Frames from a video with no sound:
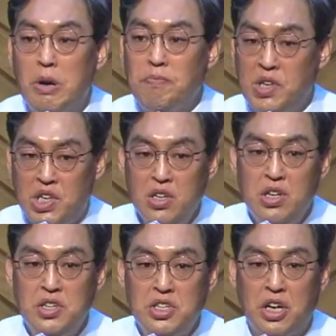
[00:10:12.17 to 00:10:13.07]
피
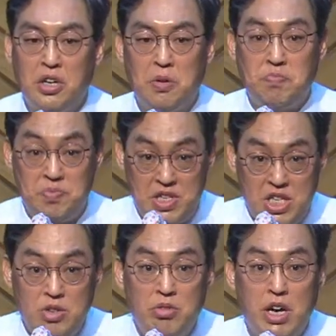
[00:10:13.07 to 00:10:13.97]
흘린 자여
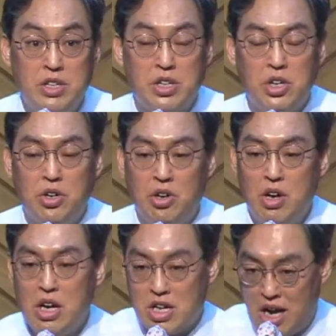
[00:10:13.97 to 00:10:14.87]
비루한 자여
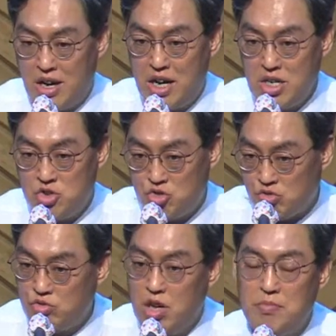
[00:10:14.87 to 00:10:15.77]
가라
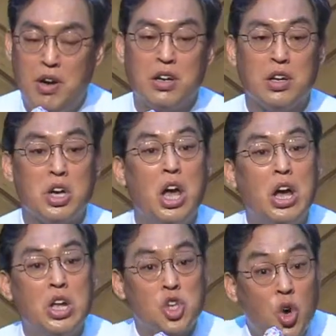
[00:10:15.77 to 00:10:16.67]
죽으라 막 이렇게
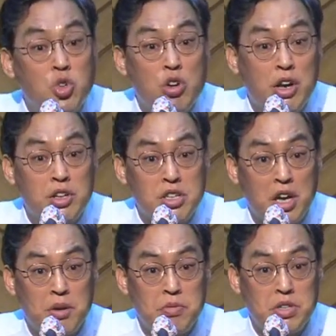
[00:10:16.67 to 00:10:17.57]
저주하는
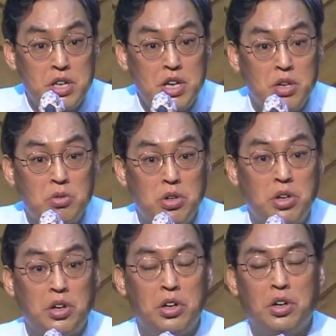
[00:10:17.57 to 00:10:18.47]
사람이
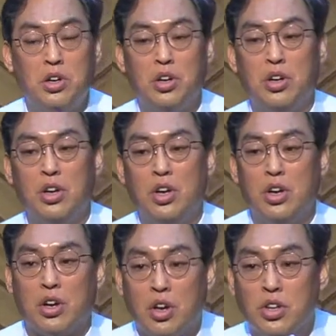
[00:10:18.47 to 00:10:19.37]
생기고요.
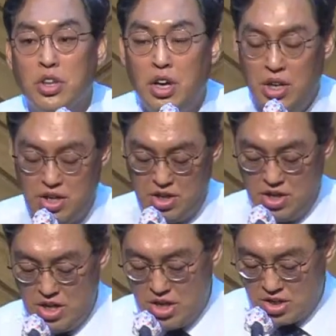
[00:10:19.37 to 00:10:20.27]
그런데
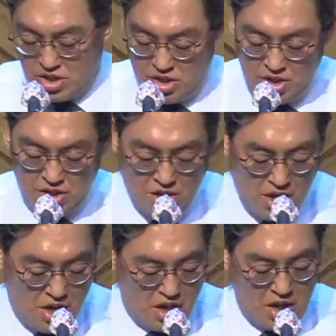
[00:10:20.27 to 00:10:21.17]
그
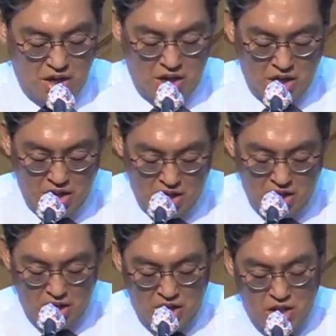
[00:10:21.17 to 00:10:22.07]

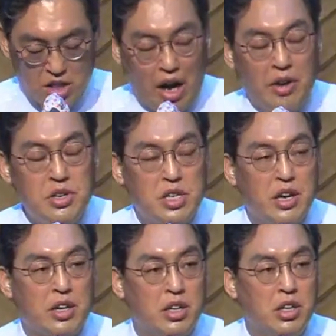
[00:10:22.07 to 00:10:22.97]
에,
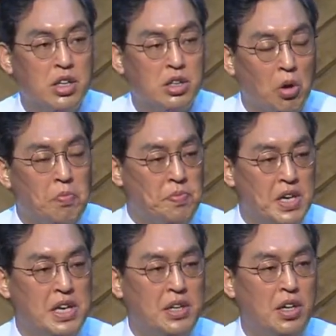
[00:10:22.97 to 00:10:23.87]
다윗의 그
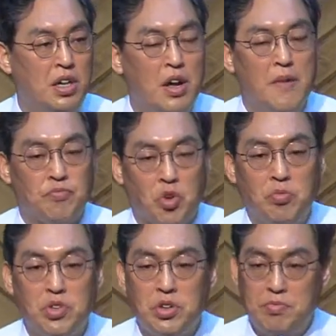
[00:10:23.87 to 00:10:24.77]
도피를
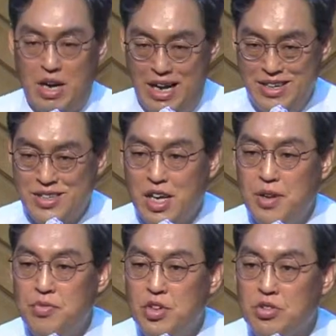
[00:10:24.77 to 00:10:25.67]
돕는 많은
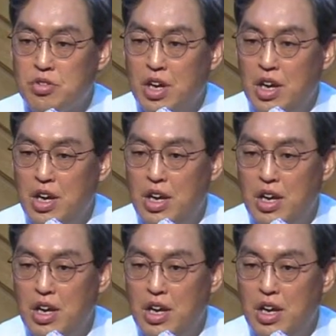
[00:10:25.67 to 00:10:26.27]
사람들 중에